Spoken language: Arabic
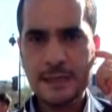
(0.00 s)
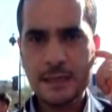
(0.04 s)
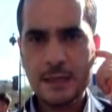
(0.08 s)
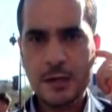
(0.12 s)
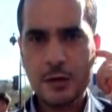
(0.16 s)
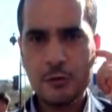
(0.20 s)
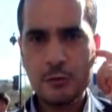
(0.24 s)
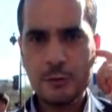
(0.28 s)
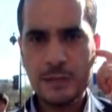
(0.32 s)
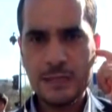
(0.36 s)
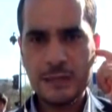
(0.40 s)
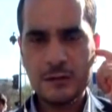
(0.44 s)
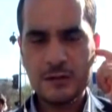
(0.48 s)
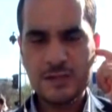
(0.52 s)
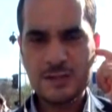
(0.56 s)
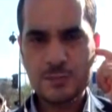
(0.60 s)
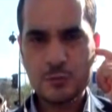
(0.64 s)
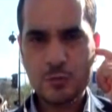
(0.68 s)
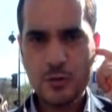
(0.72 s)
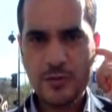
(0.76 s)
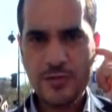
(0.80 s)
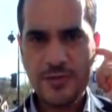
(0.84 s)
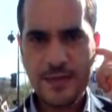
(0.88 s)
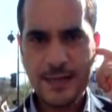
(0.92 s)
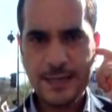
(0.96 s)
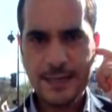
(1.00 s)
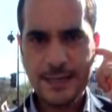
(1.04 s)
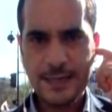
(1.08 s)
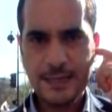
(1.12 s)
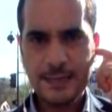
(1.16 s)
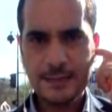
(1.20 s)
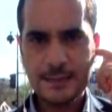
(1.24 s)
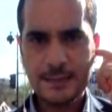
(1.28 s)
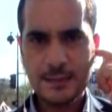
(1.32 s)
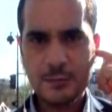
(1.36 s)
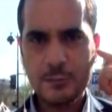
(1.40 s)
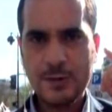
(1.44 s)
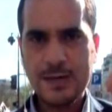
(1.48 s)
القول للأسبوع الثاني
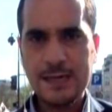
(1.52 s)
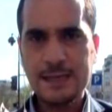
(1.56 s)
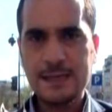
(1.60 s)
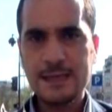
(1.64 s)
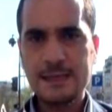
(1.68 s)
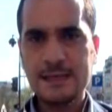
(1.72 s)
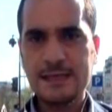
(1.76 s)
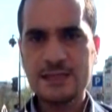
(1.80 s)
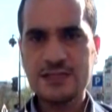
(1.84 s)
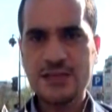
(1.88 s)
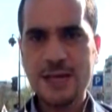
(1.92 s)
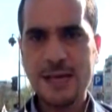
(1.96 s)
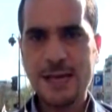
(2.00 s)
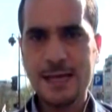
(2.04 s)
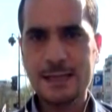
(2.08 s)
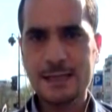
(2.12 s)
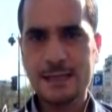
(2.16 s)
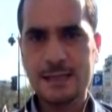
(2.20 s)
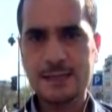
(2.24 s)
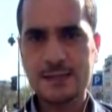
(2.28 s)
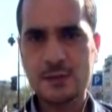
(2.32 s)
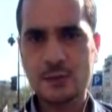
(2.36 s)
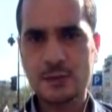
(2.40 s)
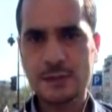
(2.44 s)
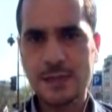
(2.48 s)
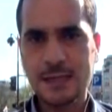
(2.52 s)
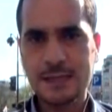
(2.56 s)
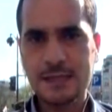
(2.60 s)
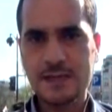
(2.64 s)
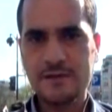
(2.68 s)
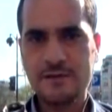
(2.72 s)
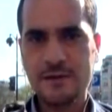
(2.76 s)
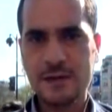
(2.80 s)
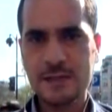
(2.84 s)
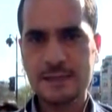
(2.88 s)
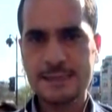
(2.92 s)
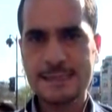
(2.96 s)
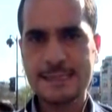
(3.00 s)
على التوالي نجحت السلطات
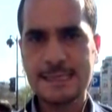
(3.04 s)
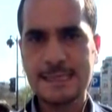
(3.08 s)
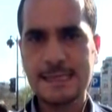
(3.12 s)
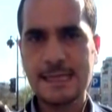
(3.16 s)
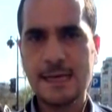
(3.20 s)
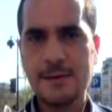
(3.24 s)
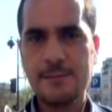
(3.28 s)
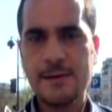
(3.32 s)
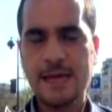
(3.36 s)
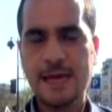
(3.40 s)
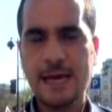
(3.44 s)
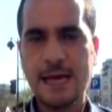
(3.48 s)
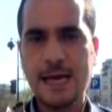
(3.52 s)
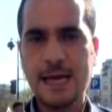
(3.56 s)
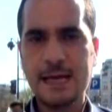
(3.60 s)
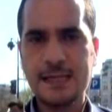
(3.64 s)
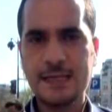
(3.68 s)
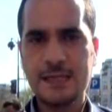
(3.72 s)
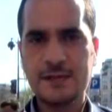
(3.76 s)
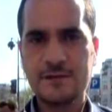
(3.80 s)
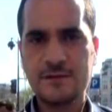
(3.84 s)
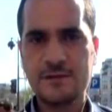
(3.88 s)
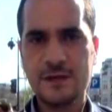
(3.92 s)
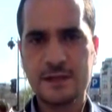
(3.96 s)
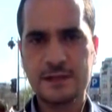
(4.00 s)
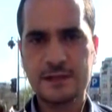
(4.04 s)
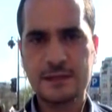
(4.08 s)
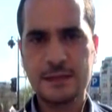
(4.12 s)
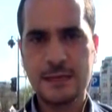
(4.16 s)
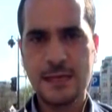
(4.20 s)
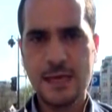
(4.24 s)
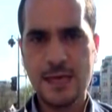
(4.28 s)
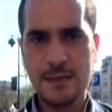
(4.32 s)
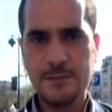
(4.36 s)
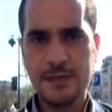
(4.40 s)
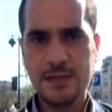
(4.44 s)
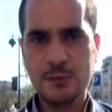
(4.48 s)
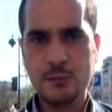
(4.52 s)
الفرنسية بإعادة فرض
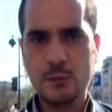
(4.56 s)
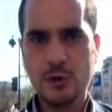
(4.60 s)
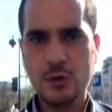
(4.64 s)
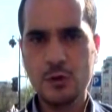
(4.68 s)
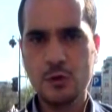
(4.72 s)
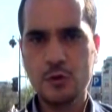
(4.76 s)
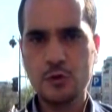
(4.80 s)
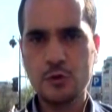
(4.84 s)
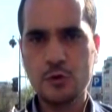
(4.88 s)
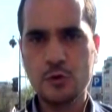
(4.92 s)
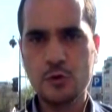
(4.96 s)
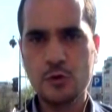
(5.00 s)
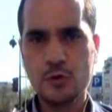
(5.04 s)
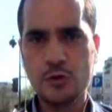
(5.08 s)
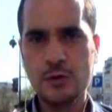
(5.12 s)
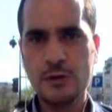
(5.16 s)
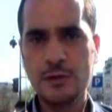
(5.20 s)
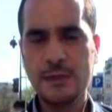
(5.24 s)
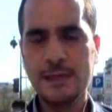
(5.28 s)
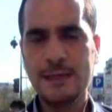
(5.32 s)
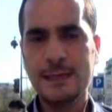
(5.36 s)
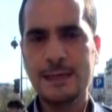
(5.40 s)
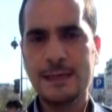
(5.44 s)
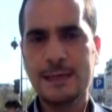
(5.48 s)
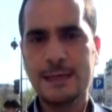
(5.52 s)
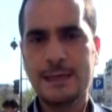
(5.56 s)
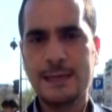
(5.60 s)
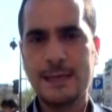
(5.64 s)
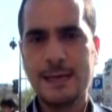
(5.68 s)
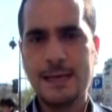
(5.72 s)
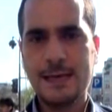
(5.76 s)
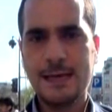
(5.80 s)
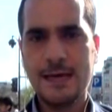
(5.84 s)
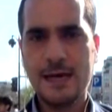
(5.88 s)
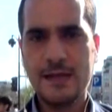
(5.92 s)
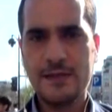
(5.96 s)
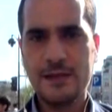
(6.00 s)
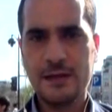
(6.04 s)
الأمن والهدوء
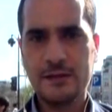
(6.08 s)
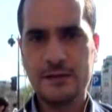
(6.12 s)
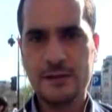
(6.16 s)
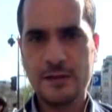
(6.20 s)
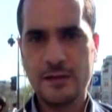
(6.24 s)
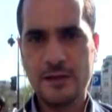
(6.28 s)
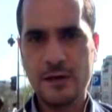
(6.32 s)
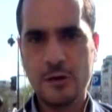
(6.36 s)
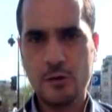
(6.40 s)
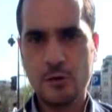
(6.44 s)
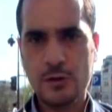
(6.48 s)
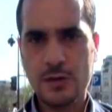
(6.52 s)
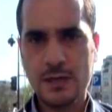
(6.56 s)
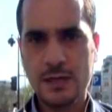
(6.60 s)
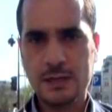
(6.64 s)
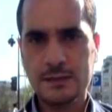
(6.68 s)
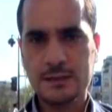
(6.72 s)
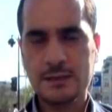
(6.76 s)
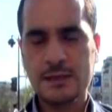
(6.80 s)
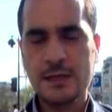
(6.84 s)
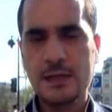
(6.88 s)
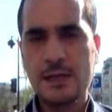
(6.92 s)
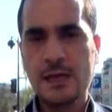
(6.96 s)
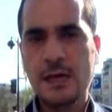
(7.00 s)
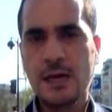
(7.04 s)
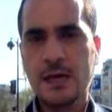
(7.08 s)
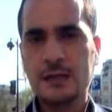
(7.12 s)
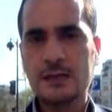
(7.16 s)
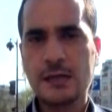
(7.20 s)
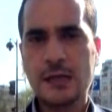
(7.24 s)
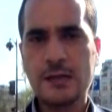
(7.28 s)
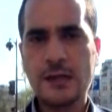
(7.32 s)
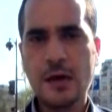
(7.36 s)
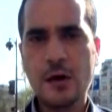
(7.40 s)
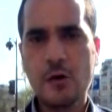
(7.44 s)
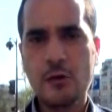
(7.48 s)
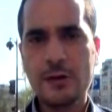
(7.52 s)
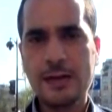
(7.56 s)
خلال هذه التظاهرات
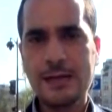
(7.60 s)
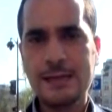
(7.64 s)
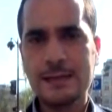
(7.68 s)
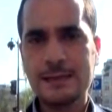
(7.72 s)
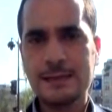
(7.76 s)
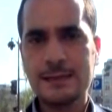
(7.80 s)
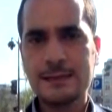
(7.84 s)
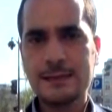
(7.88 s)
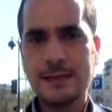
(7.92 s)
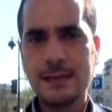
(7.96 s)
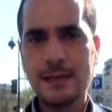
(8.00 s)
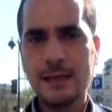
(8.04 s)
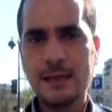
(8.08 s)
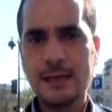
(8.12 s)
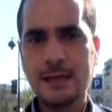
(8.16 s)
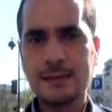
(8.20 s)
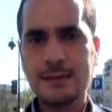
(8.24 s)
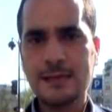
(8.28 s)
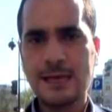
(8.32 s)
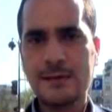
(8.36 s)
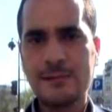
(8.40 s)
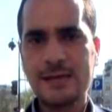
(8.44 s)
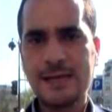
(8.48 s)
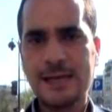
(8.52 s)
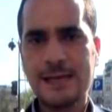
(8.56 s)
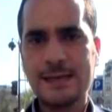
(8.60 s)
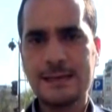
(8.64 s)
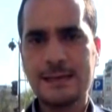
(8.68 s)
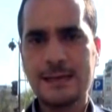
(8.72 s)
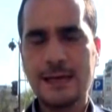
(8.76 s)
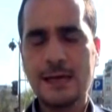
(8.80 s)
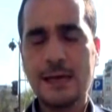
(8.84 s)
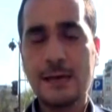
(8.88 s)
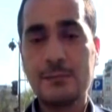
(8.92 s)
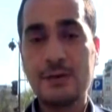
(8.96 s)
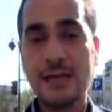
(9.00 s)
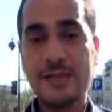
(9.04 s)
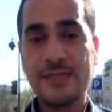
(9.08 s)
التظاهرة التي انطلقت قبل
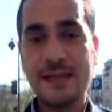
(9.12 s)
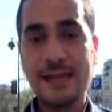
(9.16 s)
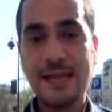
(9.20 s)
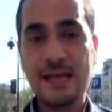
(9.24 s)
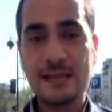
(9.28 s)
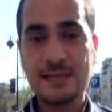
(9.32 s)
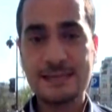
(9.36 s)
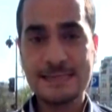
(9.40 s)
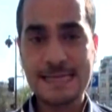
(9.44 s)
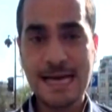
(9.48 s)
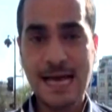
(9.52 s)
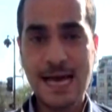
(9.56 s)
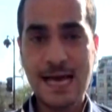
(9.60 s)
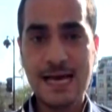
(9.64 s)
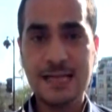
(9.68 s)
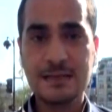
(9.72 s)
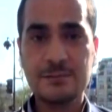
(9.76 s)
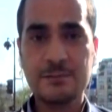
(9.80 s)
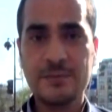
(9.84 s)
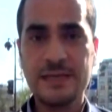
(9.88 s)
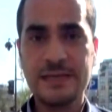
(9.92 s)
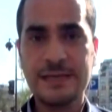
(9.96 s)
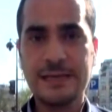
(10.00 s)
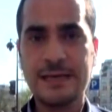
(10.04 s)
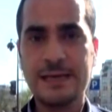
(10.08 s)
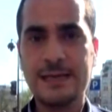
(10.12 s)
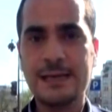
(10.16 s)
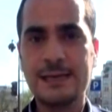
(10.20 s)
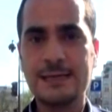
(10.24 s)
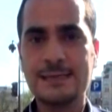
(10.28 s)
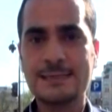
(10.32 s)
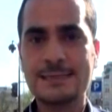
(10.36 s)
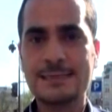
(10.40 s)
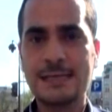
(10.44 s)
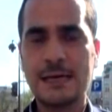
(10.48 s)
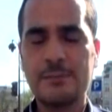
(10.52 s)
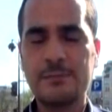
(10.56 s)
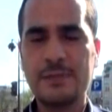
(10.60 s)
قبل ثلاث ساعات من
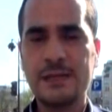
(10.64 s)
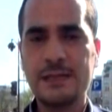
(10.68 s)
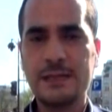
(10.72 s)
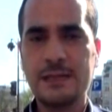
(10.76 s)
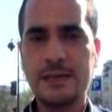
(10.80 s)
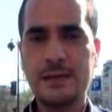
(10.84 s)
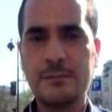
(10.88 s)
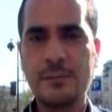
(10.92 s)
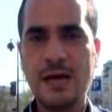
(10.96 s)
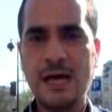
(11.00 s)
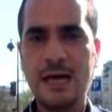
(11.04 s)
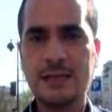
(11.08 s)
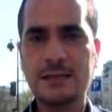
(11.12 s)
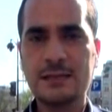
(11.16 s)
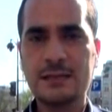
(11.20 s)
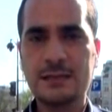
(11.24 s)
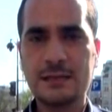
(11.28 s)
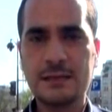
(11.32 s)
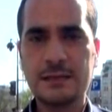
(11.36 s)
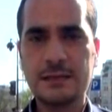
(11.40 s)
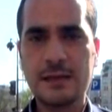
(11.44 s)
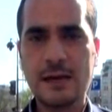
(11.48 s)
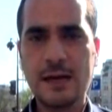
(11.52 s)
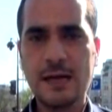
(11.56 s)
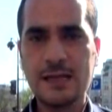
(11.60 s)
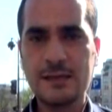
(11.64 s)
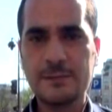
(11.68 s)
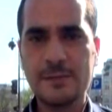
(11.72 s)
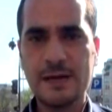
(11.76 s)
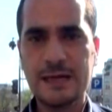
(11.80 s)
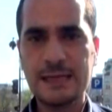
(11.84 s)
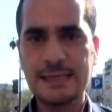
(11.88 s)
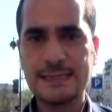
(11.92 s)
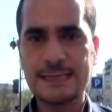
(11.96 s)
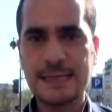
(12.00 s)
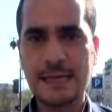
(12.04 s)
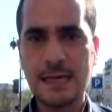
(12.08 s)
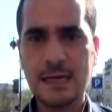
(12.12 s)
آه، من محطة قطارات
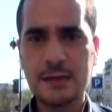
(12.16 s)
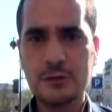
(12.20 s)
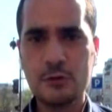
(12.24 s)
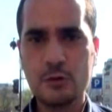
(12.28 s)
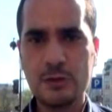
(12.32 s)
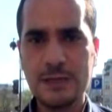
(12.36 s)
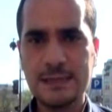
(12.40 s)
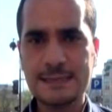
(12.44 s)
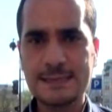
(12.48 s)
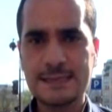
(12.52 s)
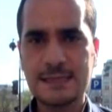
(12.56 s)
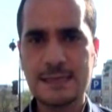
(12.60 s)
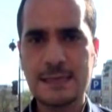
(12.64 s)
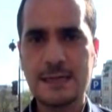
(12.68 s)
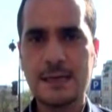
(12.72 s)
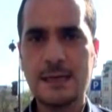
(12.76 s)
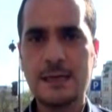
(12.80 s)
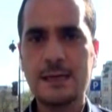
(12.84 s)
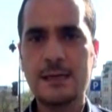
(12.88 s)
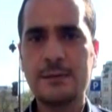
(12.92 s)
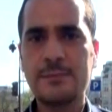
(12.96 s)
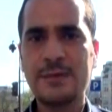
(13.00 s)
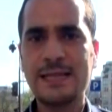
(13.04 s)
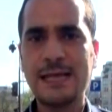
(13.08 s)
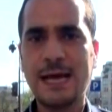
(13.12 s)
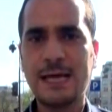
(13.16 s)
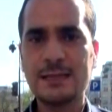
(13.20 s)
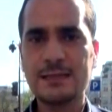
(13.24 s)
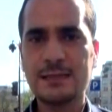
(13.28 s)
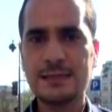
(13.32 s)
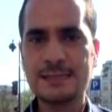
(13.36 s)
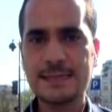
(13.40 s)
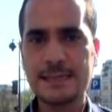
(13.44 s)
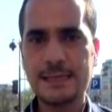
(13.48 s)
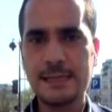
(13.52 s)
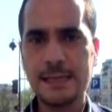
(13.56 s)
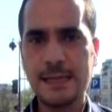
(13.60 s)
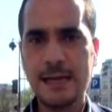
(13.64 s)
باريس كاردوليست آه، بدأت
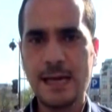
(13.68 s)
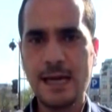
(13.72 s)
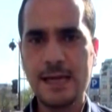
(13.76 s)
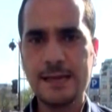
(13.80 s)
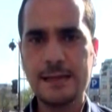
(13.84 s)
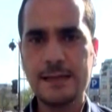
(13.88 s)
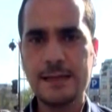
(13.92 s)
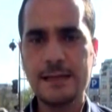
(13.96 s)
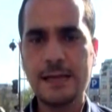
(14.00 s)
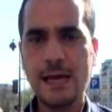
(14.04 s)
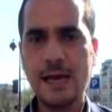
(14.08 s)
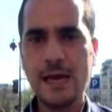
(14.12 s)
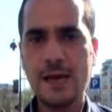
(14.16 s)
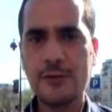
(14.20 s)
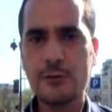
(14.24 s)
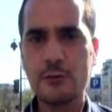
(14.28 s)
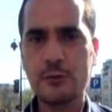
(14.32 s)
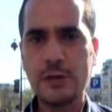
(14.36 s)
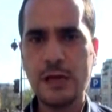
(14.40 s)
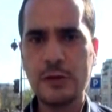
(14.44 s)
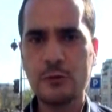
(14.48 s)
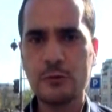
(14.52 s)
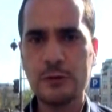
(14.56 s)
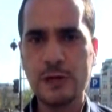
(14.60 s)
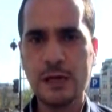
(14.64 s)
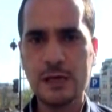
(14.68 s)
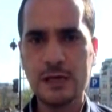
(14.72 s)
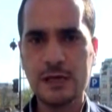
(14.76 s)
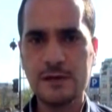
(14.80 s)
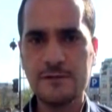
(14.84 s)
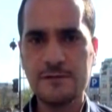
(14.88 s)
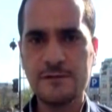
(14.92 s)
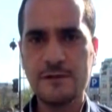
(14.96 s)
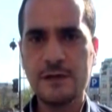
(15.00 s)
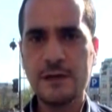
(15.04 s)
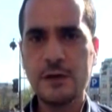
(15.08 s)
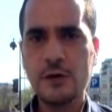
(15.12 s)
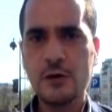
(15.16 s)
تصل الآن إلى حيث نحن
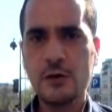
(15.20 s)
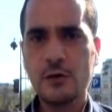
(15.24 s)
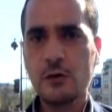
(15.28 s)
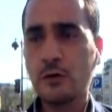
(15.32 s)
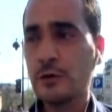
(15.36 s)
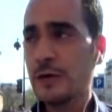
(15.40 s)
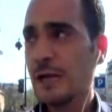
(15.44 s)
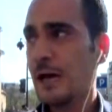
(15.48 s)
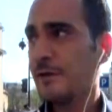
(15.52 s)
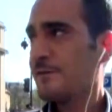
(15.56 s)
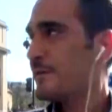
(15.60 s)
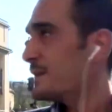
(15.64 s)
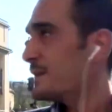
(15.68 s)
نقف هنا